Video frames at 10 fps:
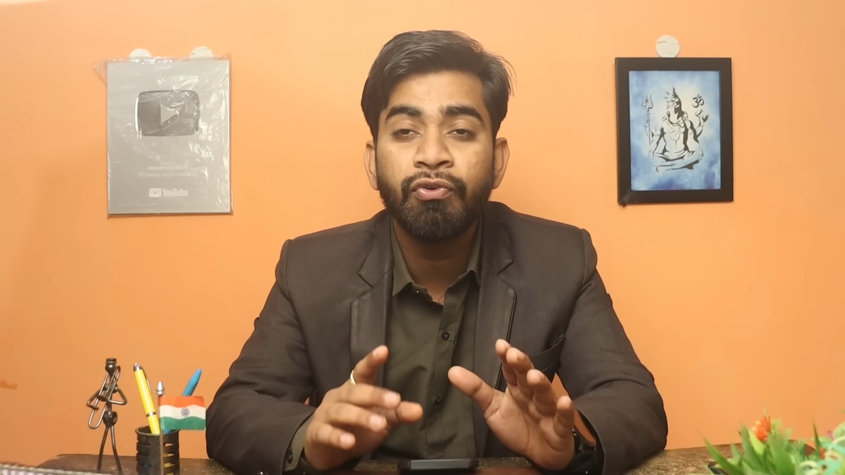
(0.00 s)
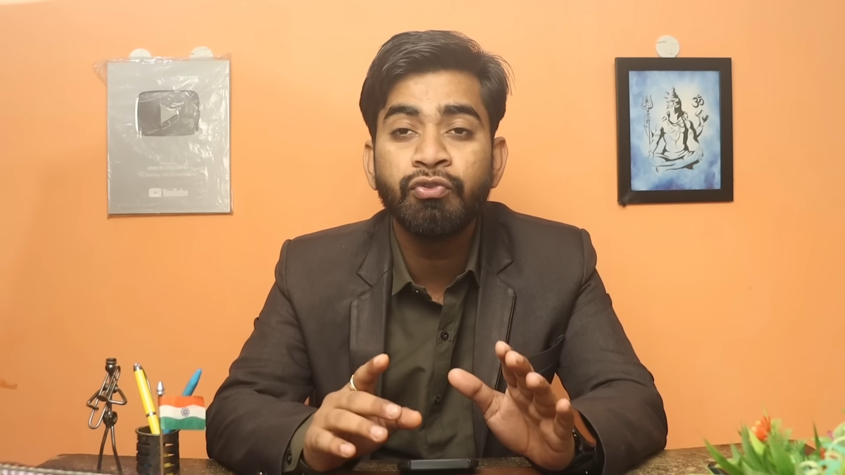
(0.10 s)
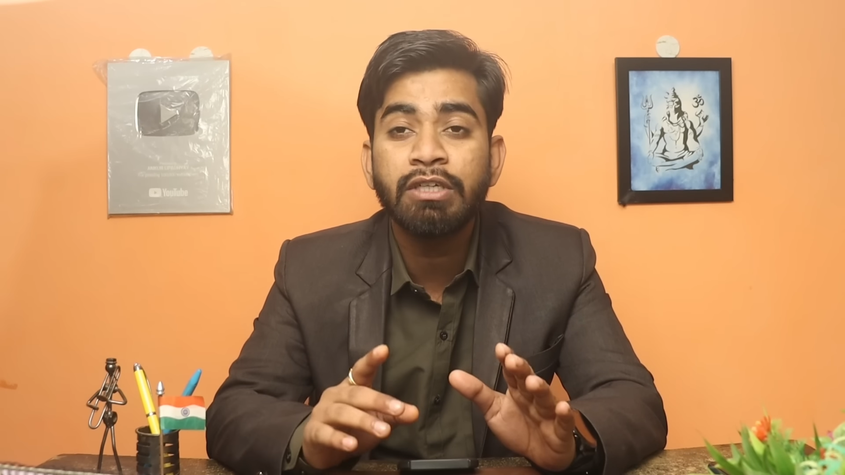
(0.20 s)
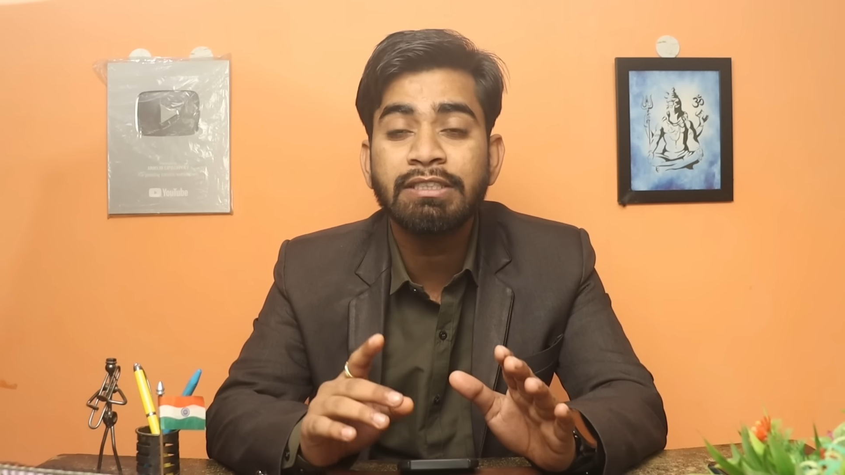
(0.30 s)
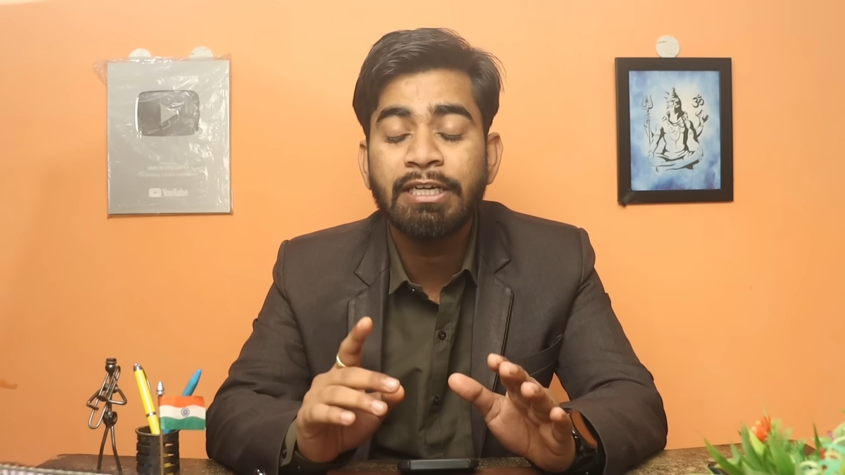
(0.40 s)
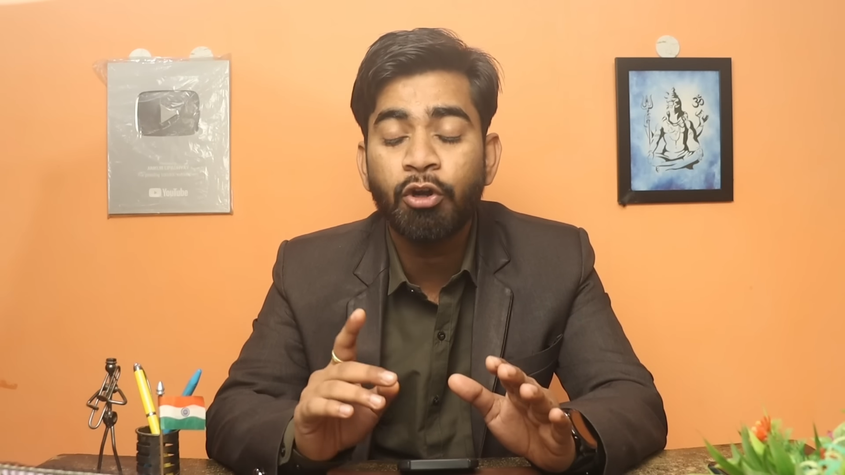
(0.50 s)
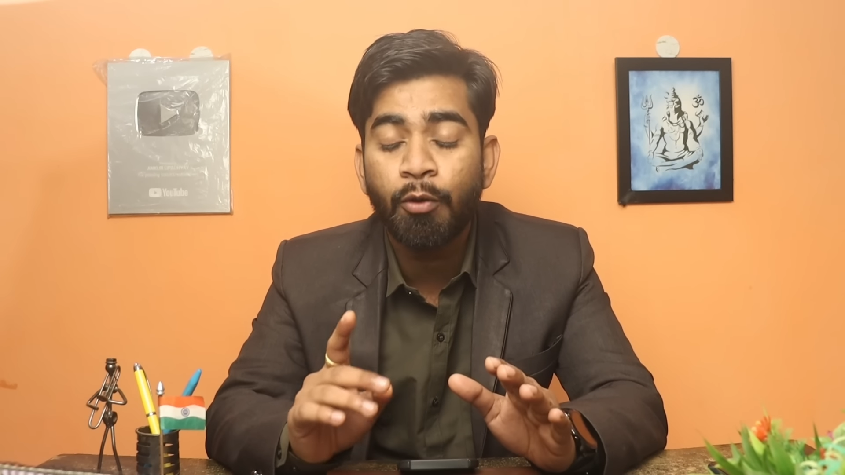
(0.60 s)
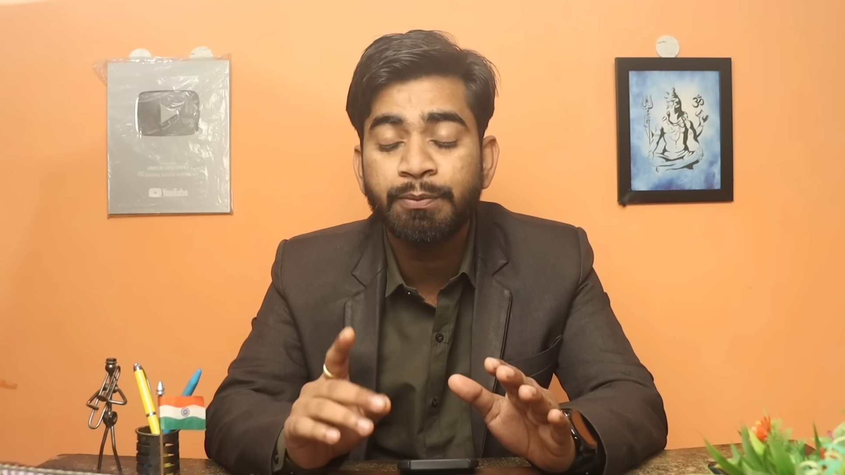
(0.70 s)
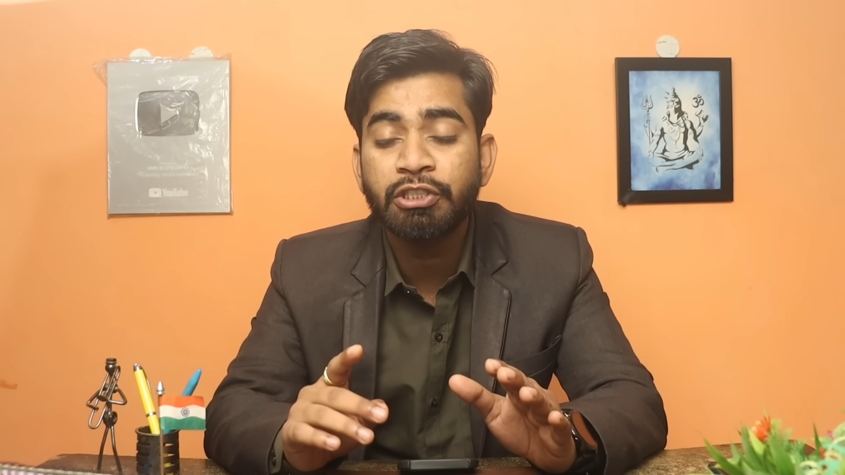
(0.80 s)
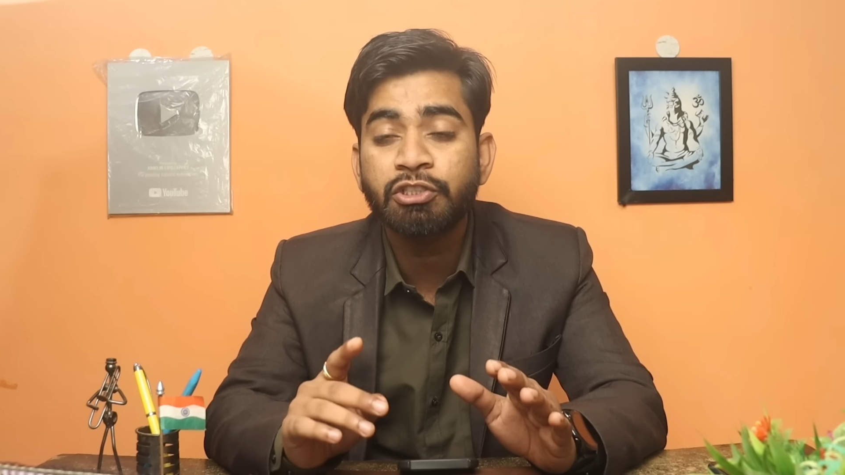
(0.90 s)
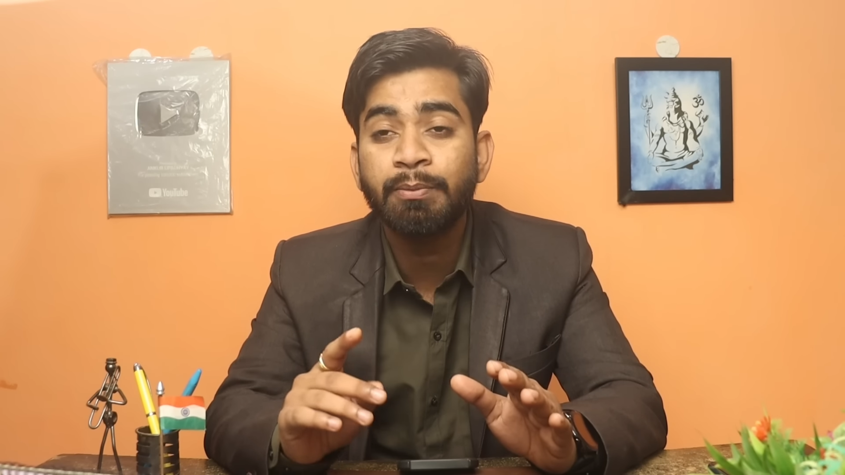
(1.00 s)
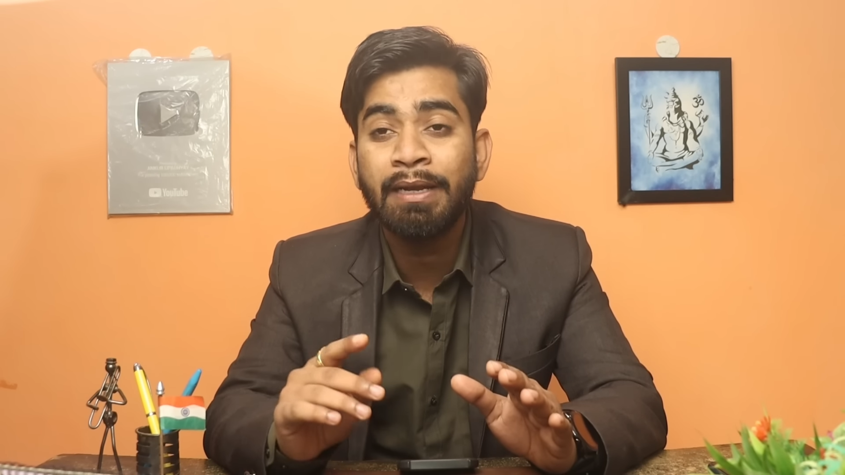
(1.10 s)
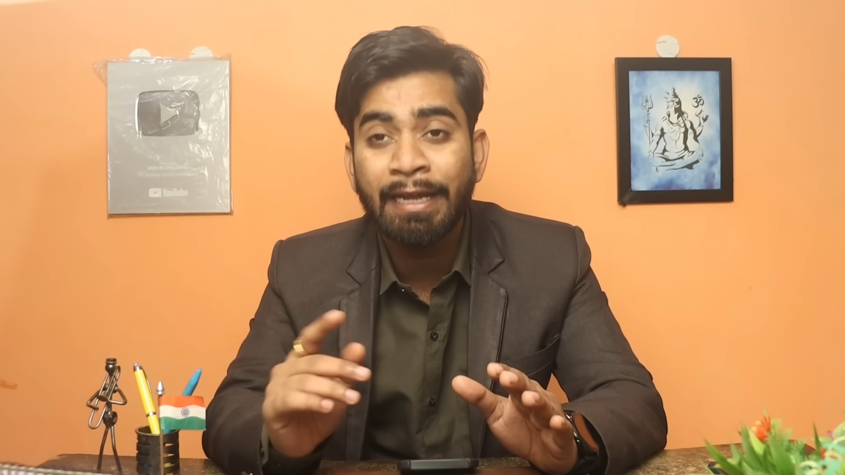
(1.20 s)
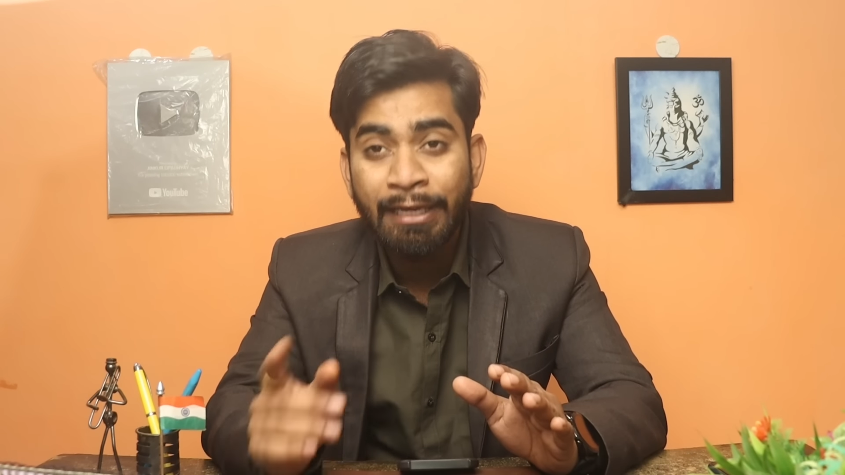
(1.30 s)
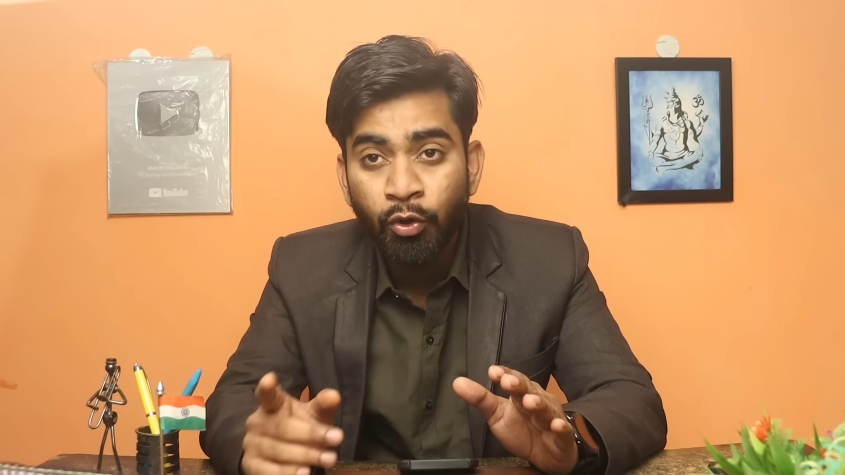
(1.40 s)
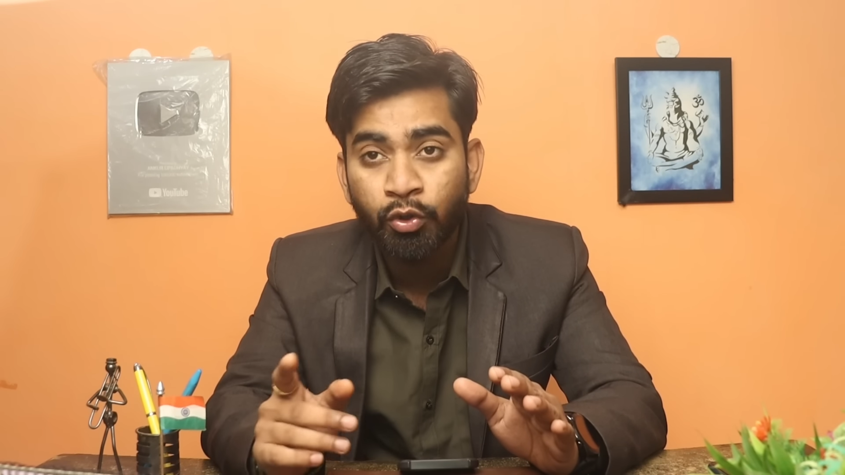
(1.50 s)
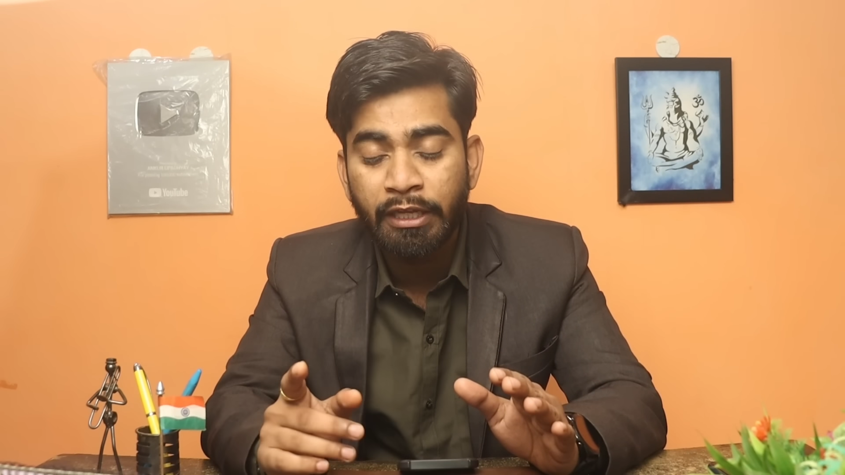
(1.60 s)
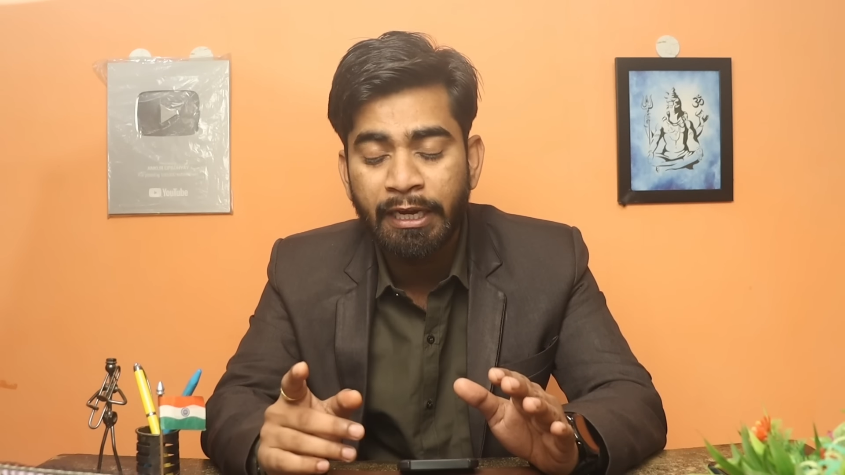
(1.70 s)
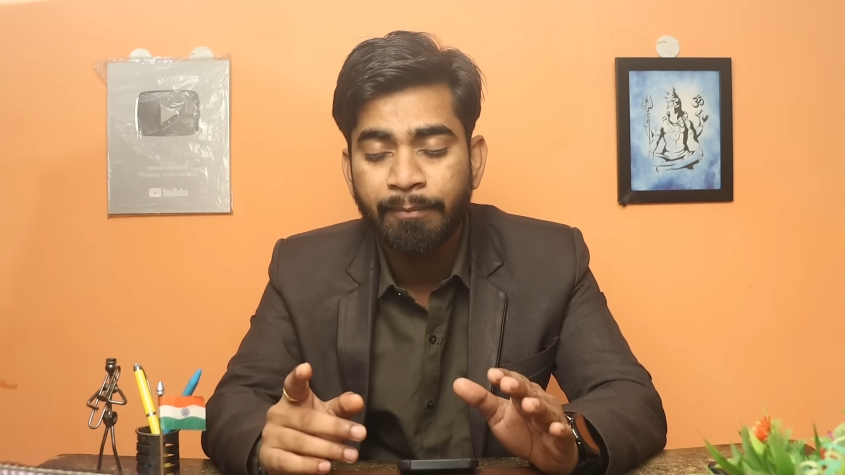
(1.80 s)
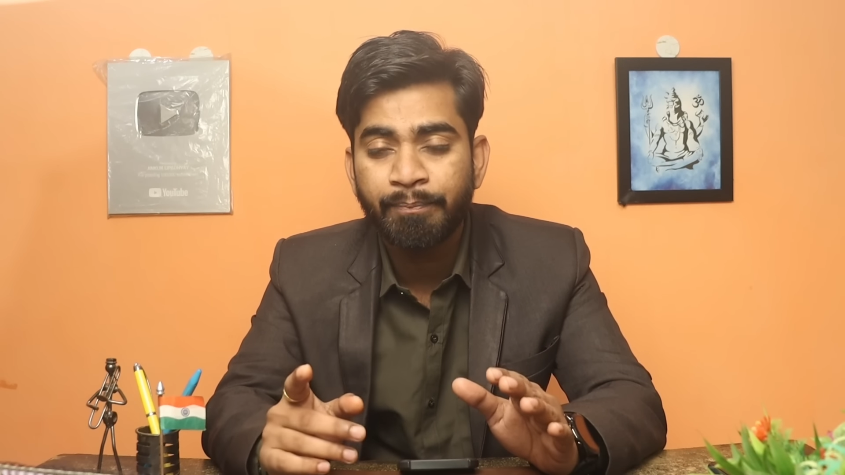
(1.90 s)
फ्यूचर्स एंड ऑप्शंस में नहीं
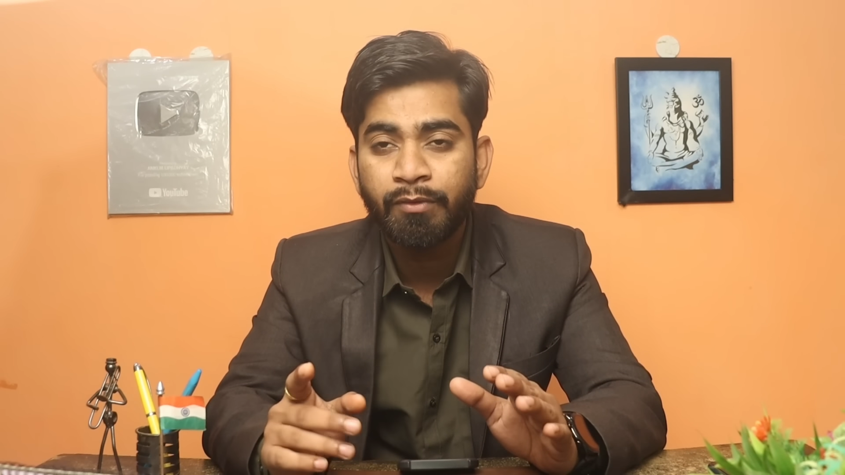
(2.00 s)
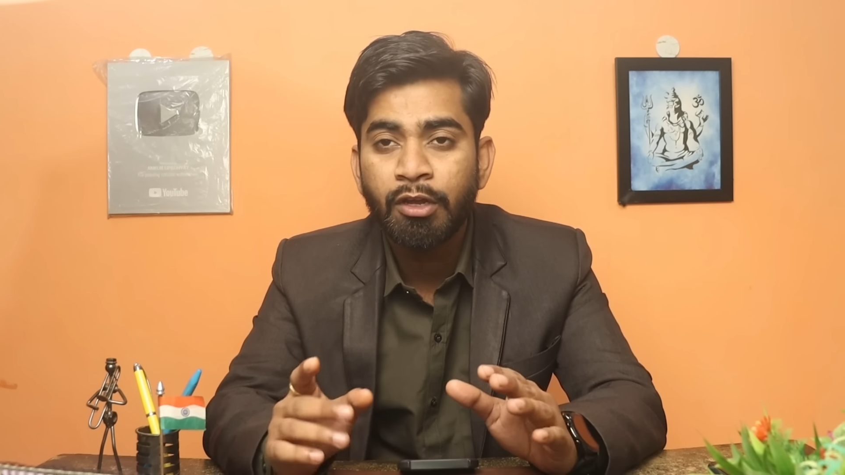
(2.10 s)
होते हैं